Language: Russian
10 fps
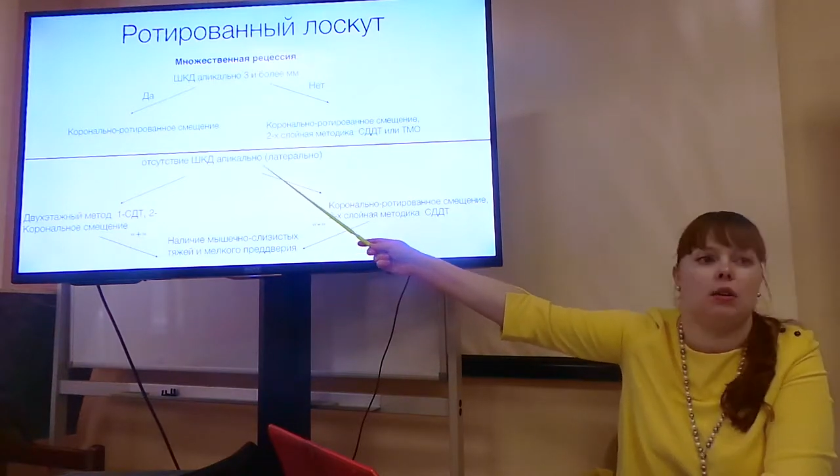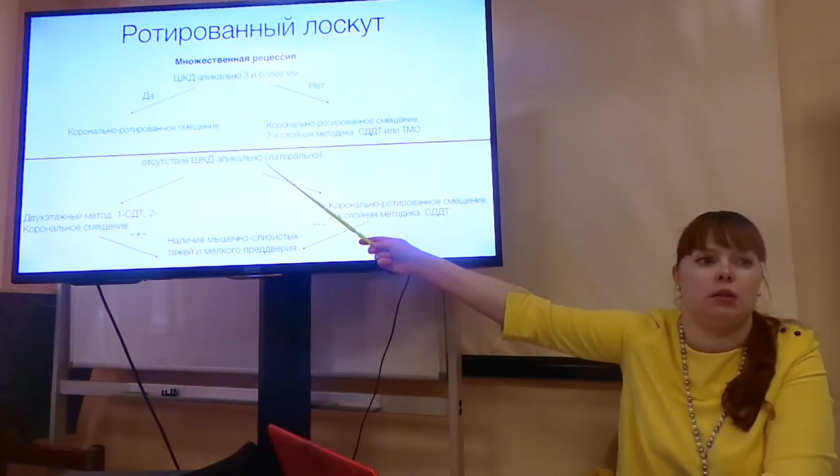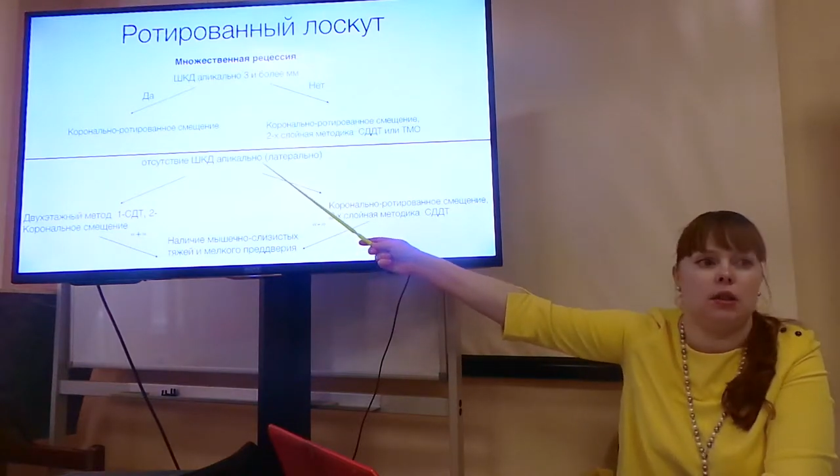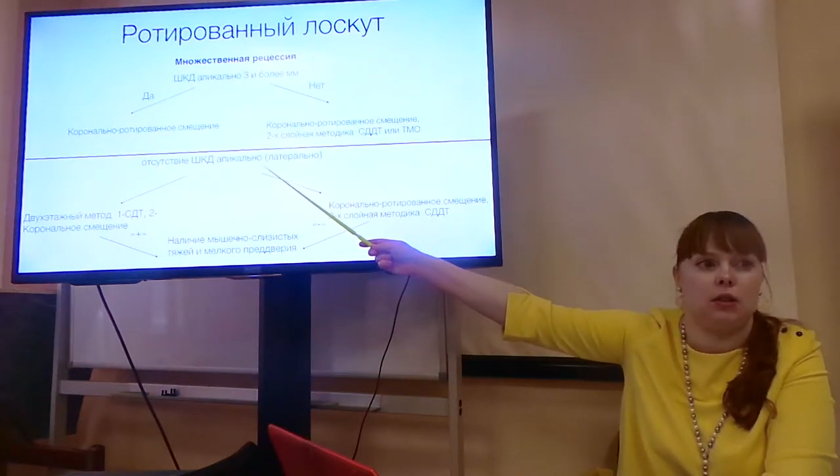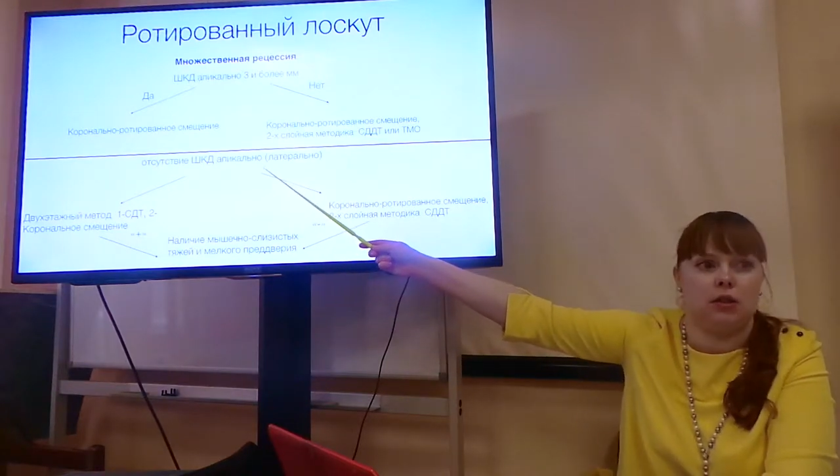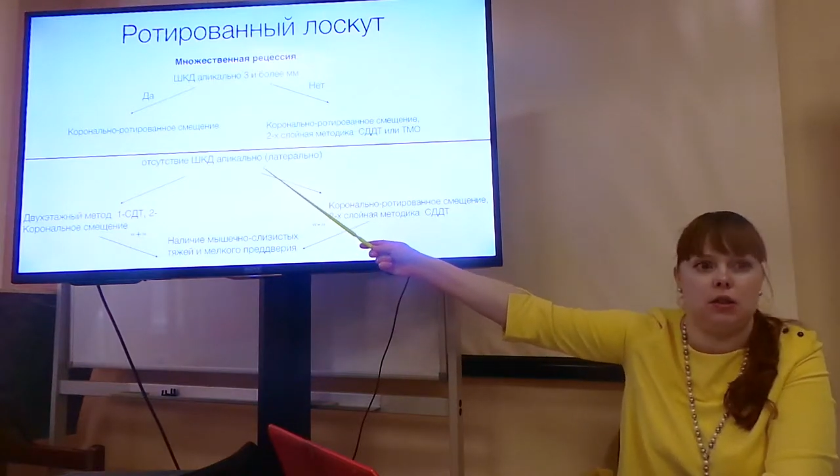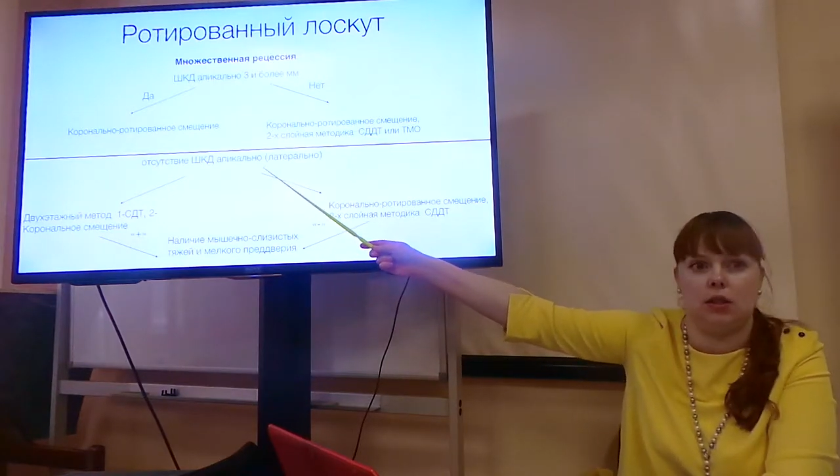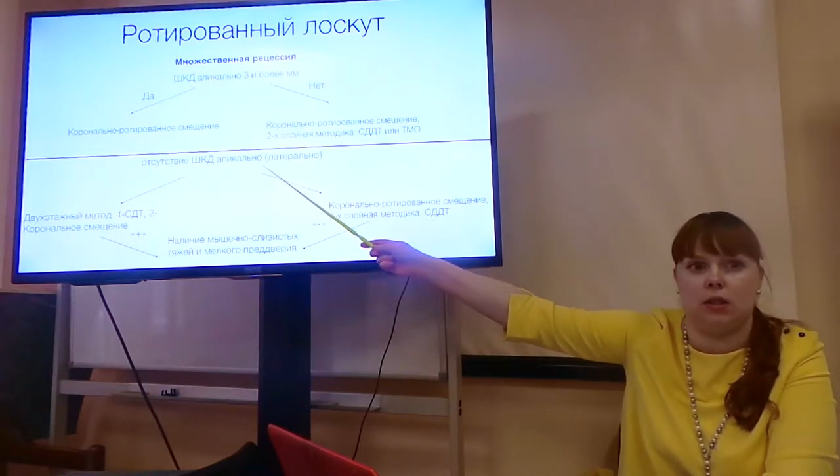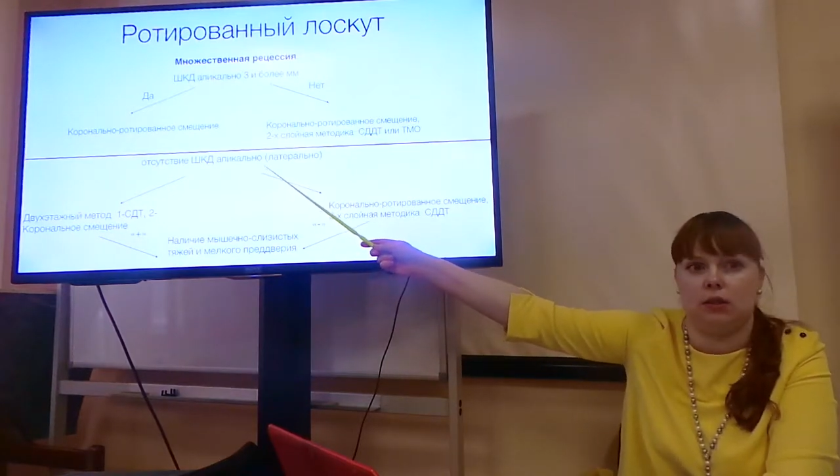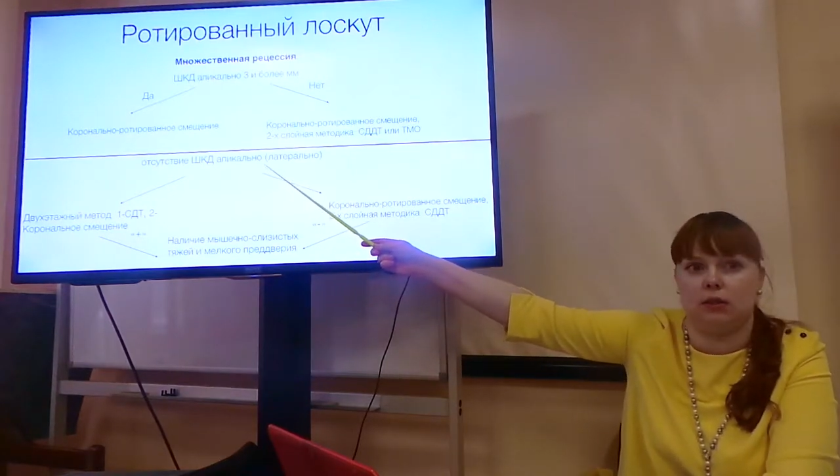
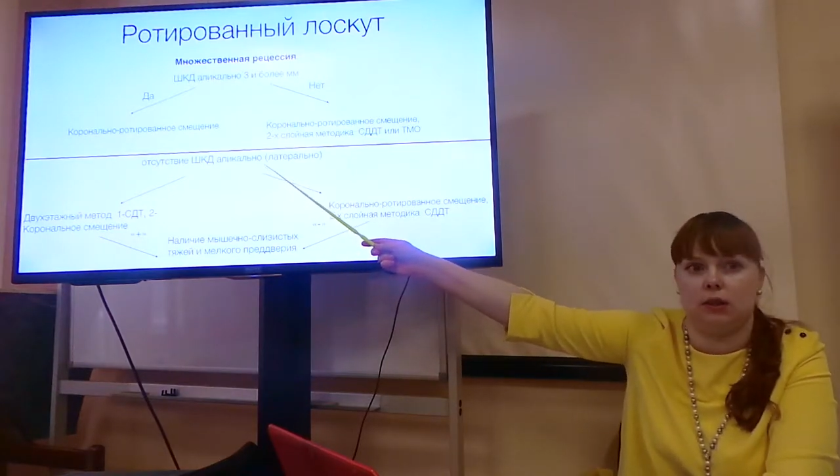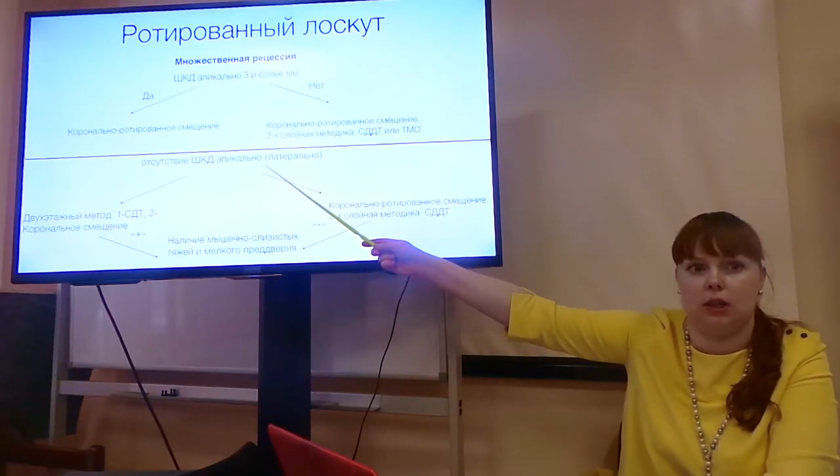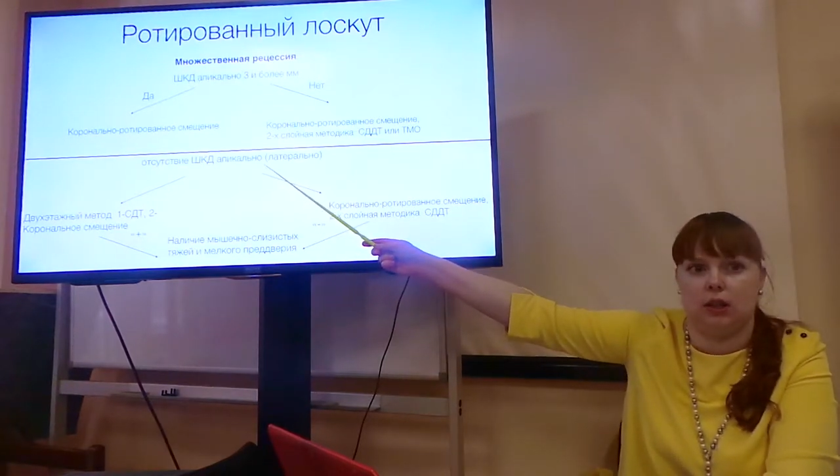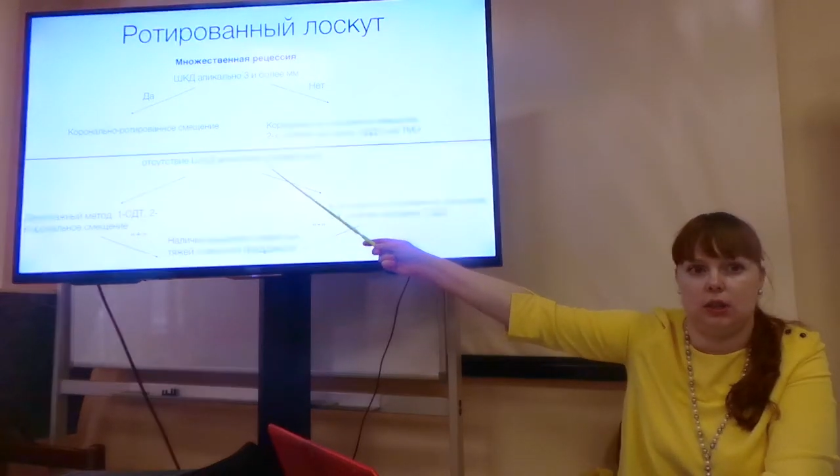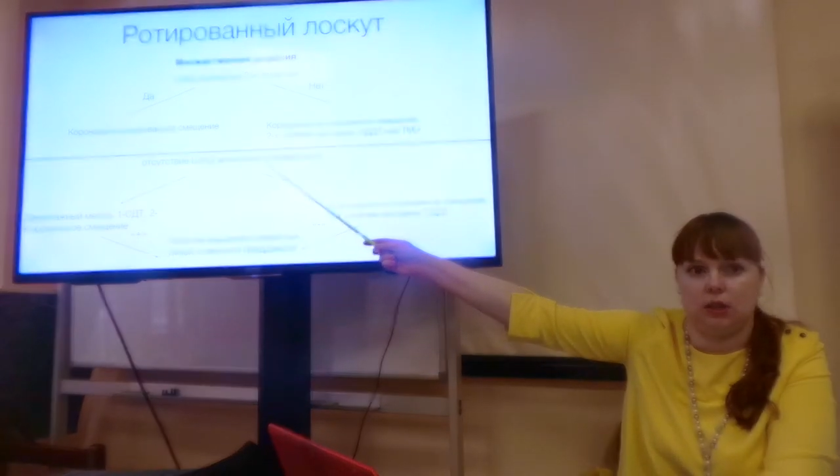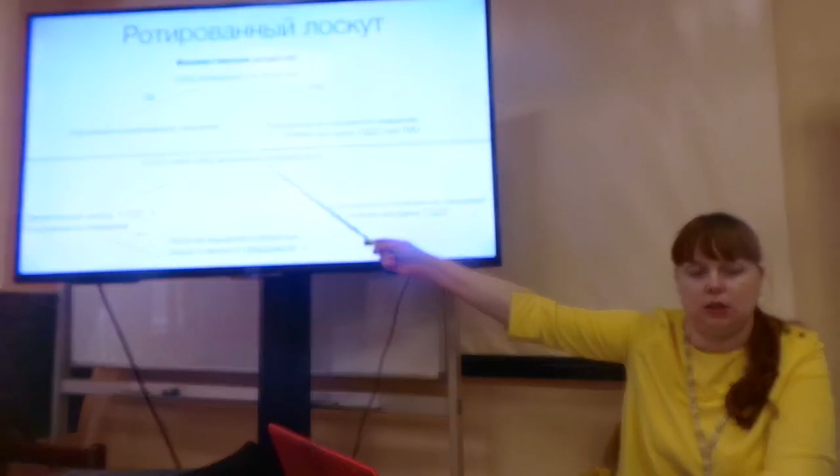кератинизированной десны,